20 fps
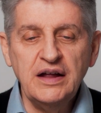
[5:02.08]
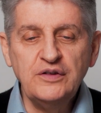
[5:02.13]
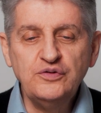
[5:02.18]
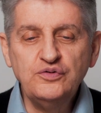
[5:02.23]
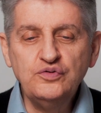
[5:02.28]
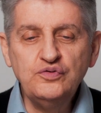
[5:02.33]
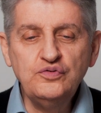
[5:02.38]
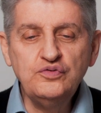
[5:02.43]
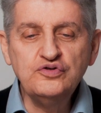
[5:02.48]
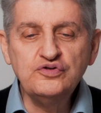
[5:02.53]

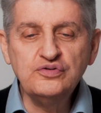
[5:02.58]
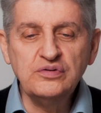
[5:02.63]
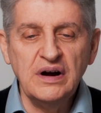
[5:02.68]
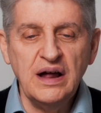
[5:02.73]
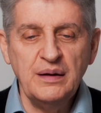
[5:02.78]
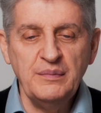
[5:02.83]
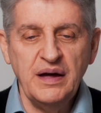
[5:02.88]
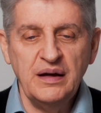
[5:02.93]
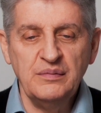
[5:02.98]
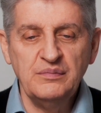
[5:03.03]
est toujours
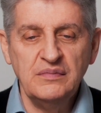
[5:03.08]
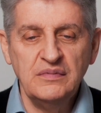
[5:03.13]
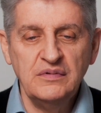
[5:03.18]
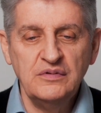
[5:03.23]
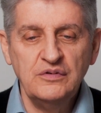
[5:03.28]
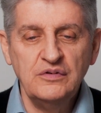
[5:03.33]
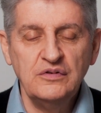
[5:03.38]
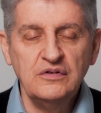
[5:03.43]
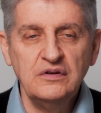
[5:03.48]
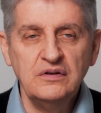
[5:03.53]
la même,
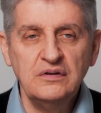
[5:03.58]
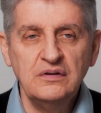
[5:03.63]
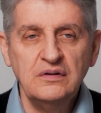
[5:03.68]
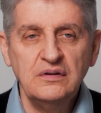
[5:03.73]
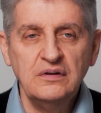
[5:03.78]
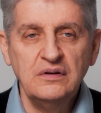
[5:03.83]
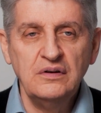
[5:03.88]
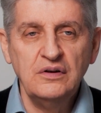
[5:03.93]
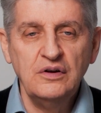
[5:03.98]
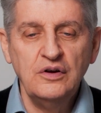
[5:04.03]

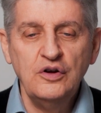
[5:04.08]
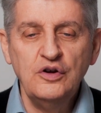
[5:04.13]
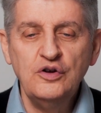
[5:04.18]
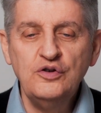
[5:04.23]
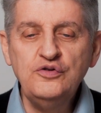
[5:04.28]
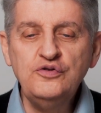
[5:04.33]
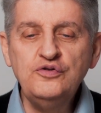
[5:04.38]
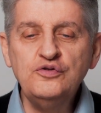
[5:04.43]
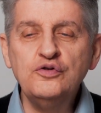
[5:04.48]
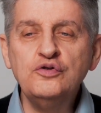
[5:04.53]

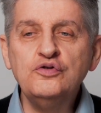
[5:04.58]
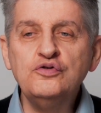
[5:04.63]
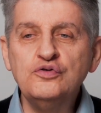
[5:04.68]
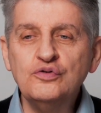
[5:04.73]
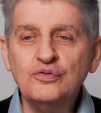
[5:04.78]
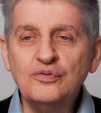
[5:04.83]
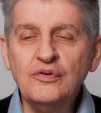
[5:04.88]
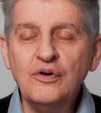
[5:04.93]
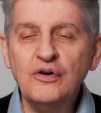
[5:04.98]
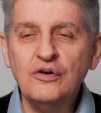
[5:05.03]
une
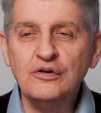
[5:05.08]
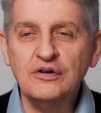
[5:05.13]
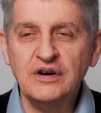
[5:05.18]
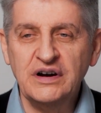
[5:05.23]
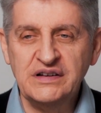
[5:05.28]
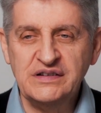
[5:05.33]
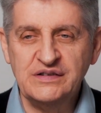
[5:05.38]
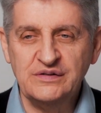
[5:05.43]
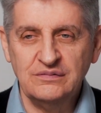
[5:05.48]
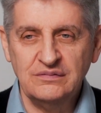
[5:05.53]

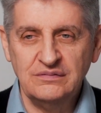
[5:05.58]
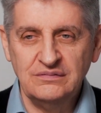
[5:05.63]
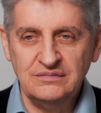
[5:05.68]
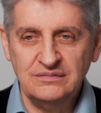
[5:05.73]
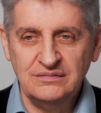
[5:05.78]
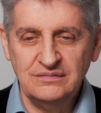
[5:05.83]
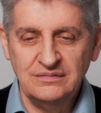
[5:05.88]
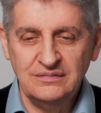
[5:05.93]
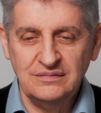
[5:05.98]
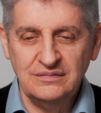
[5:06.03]
non-oraison,
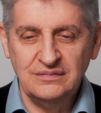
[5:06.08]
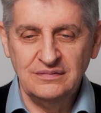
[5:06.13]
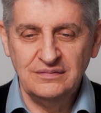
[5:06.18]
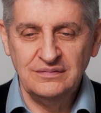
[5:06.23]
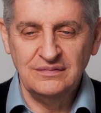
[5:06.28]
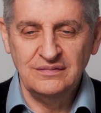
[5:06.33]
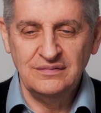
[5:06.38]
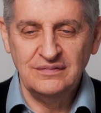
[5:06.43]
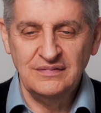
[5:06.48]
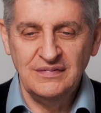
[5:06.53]

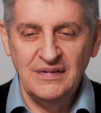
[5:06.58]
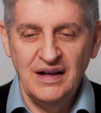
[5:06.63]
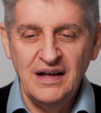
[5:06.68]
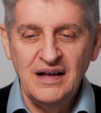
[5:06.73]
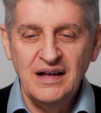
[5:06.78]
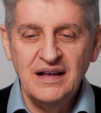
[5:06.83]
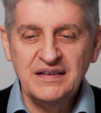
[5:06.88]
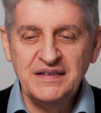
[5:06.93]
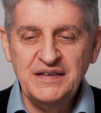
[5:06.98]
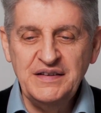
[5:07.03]

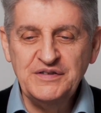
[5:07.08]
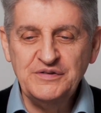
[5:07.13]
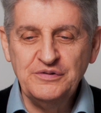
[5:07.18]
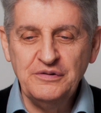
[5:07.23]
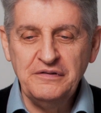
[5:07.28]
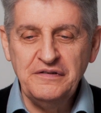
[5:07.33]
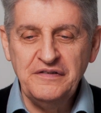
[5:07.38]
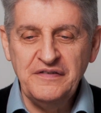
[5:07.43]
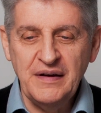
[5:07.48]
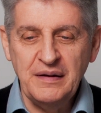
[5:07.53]
qui
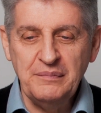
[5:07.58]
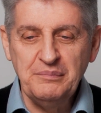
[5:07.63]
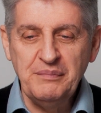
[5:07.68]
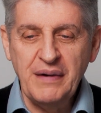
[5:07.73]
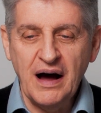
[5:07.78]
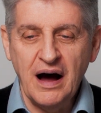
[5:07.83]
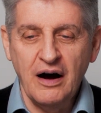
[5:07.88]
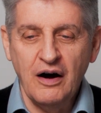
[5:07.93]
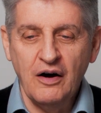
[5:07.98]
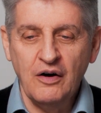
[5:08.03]
se fait
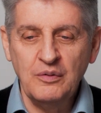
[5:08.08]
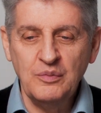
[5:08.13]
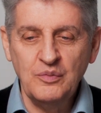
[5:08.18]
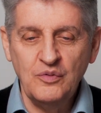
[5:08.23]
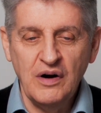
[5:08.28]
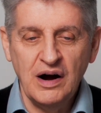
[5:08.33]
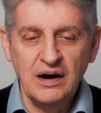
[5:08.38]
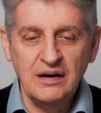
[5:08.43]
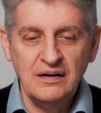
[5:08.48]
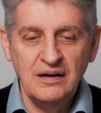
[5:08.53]
pas en
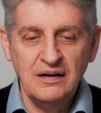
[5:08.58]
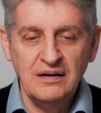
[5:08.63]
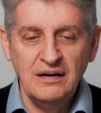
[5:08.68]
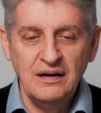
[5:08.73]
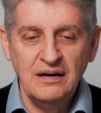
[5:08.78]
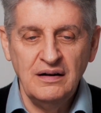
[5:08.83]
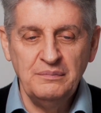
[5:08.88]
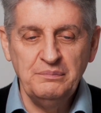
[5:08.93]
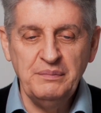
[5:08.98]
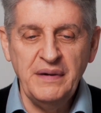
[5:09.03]
moi,
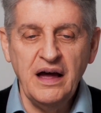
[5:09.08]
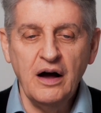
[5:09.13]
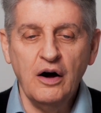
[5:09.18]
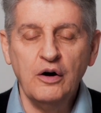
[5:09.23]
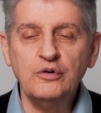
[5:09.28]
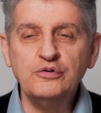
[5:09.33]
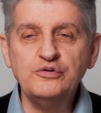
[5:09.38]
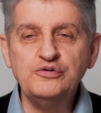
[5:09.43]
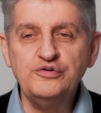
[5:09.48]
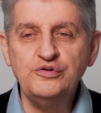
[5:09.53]
mais
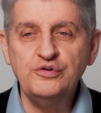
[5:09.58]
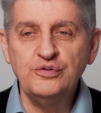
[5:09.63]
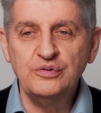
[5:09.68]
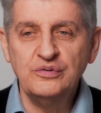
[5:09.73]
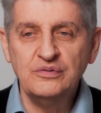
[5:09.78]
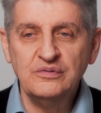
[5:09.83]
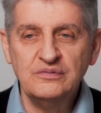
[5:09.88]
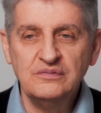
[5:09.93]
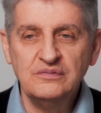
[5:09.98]
en Dieu,